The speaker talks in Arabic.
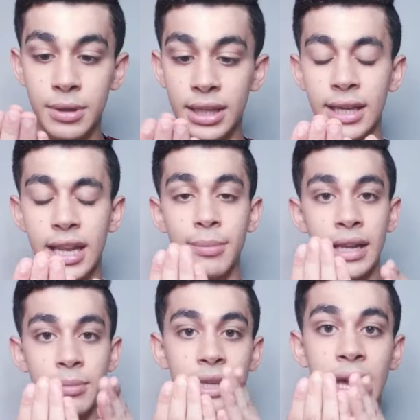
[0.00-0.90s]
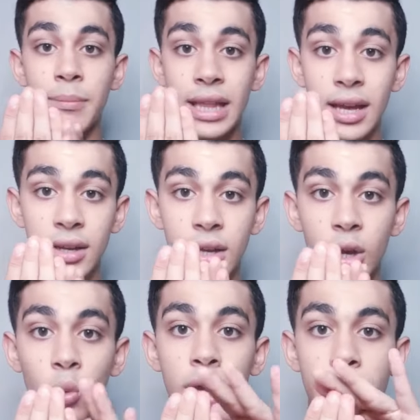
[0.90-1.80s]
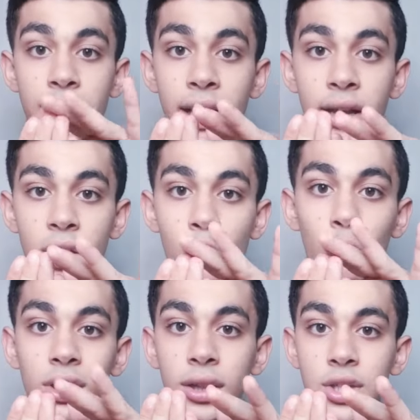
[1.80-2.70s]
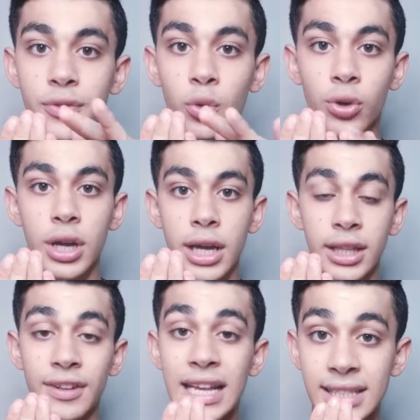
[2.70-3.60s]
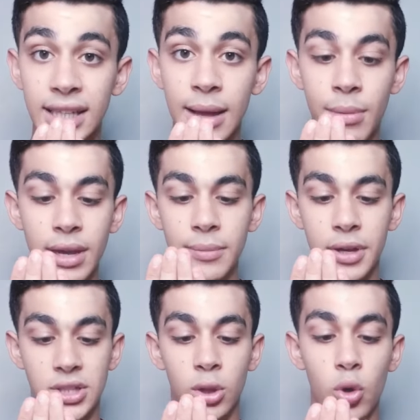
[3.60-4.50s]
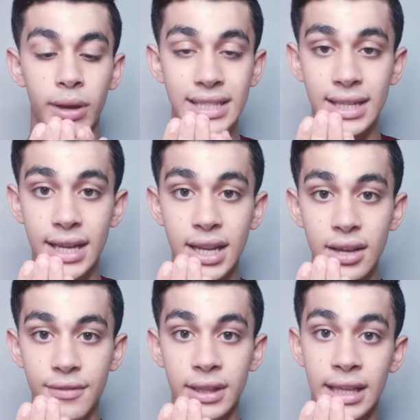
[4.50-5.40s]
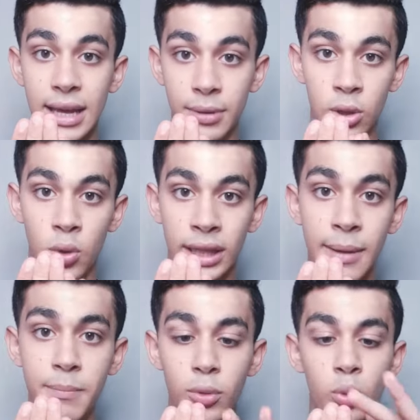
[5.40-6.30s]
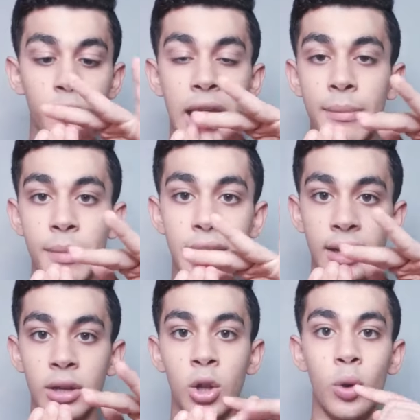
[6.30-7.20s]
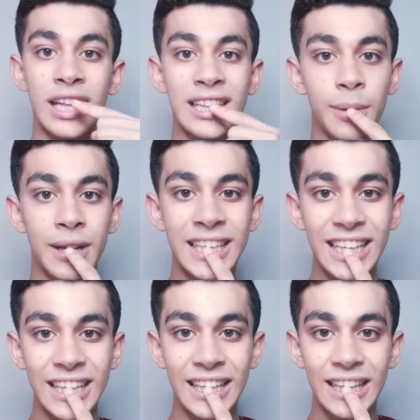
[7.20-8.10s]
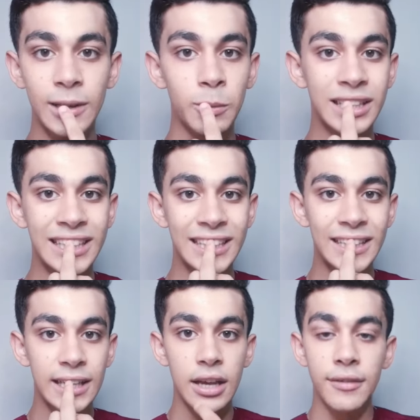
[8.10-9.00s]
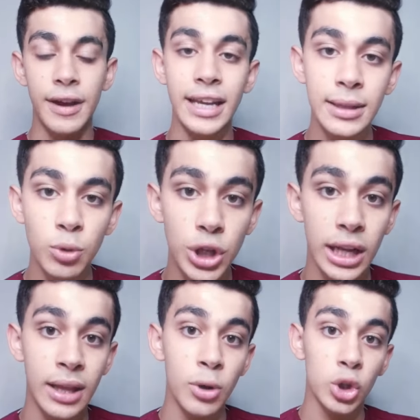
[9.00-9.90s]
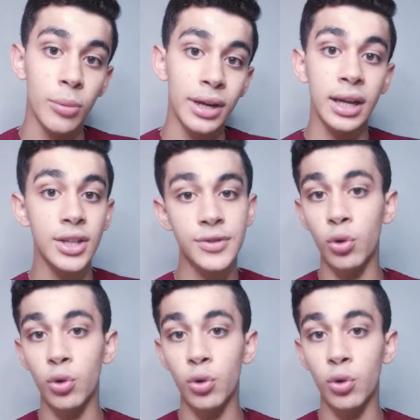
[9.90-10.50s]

من الجناب يعني من الجنب ده والجنب ده هو ده كلاس 4 ان في الاسنان الاماميه بيحصل لهم كسر هنا في الجناب اللي هو الجنب وفي الاماميه اللي هو الطبقه دي ودي فهي دي المشكله ده بيعتبر كلاس